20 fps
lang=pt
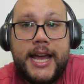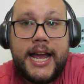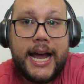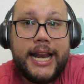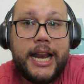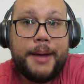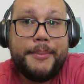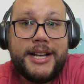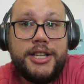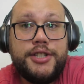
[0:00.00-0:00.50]

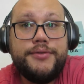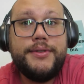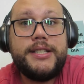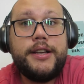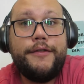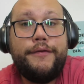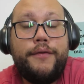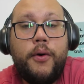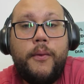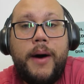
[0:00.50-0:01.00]
ainda mais se você
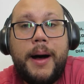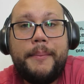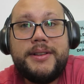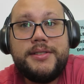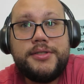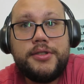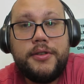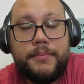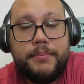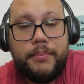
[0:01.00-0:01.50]
for um
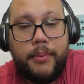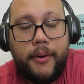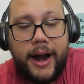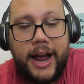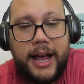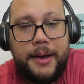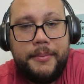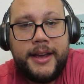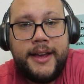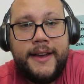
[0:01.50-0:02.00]
Amazon
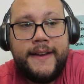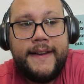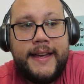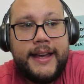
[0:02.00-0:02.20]
Prime.